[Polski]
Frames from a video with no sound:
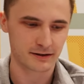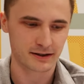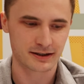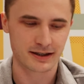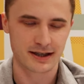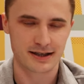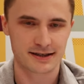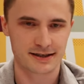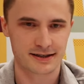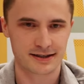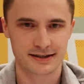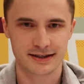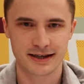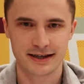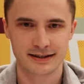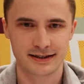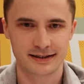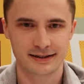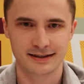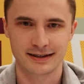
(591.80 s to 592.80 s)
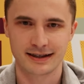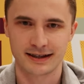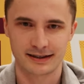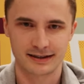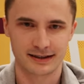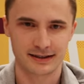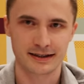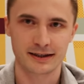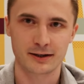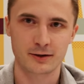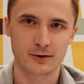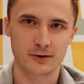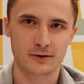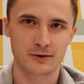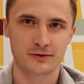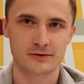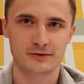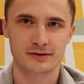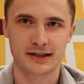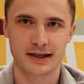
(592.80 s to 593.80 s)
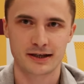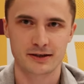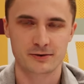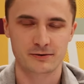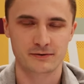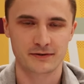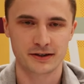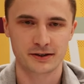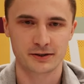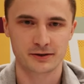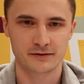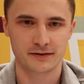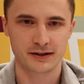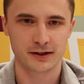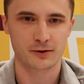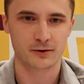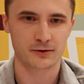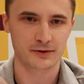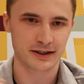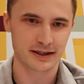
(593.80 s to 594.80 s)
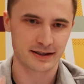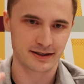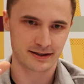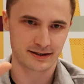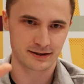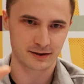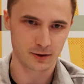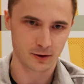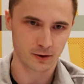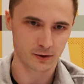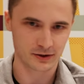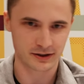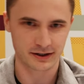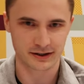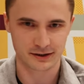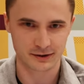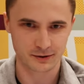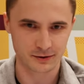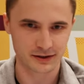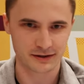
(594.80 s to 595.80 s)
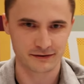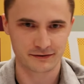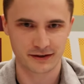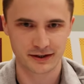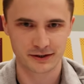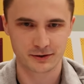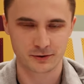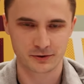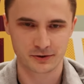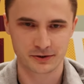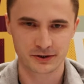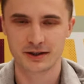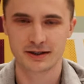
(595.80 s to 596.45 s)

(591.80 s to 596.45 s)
klasy 1 dla danego tekstu wejściowego jest określonej wartości,